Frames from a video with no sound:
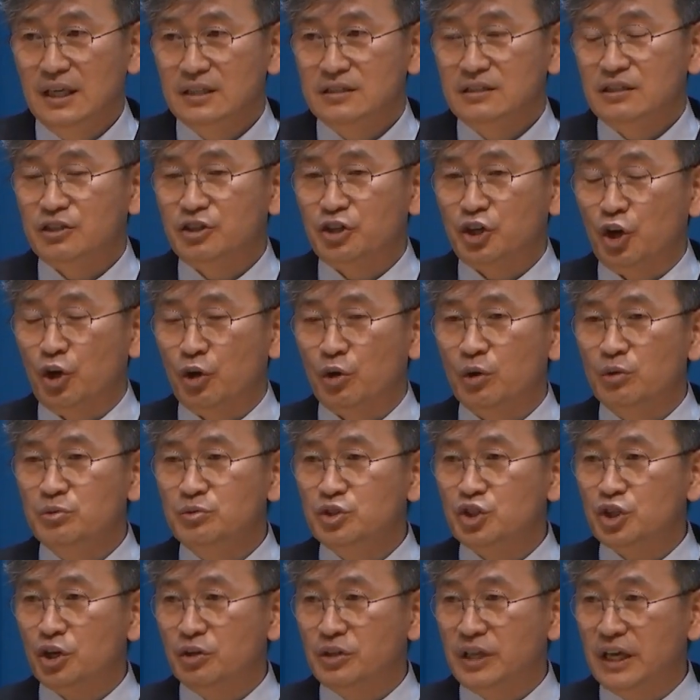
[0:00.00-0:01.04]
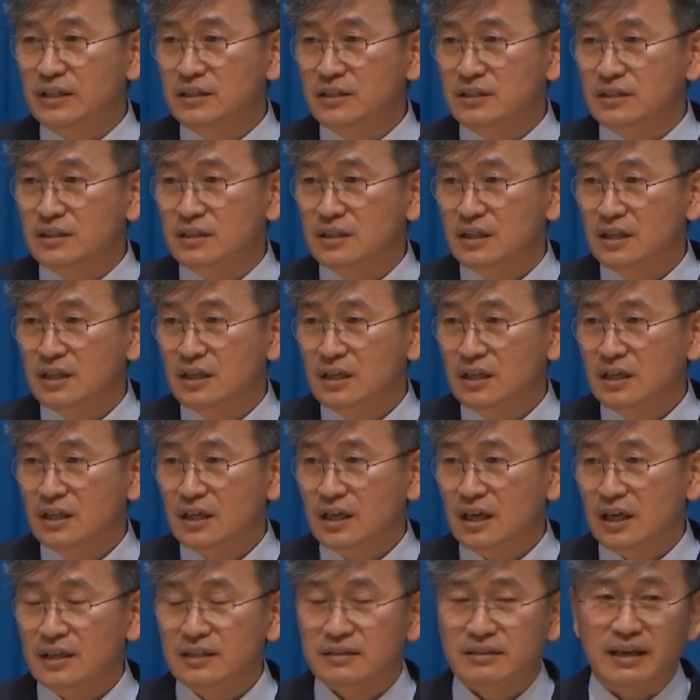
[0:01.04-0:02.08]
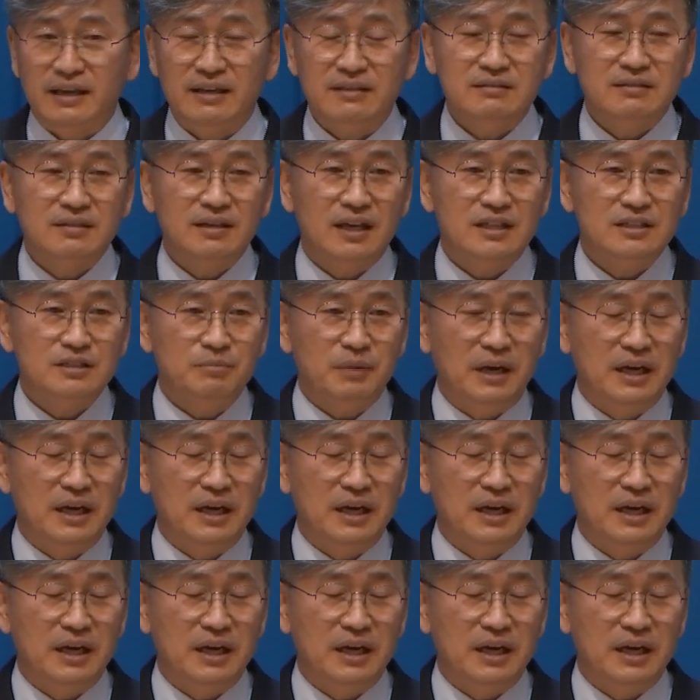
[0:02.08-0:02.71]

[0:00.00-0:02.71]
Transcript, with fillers: 즉 결혼 전에는 데이트하지